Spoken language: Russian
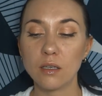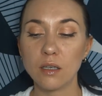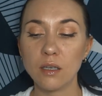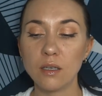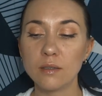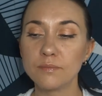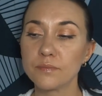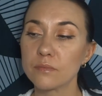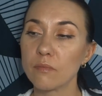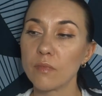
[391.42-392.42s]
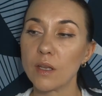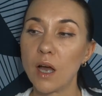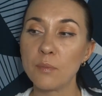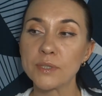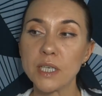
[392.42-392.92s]
И
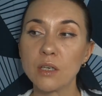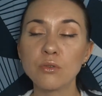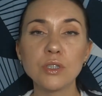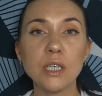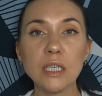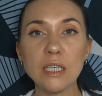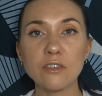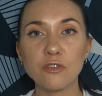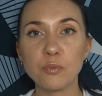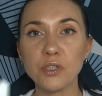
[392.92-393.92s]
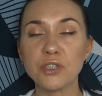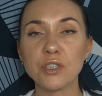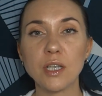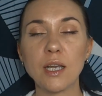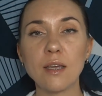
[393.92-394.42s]
абсолютно нет
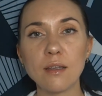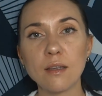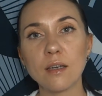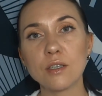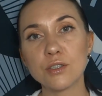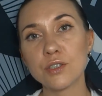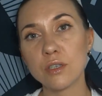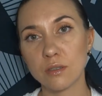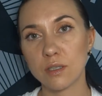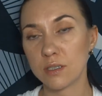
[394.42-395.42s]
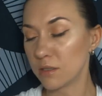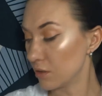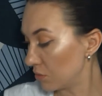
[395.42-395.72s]
впечатления жирности.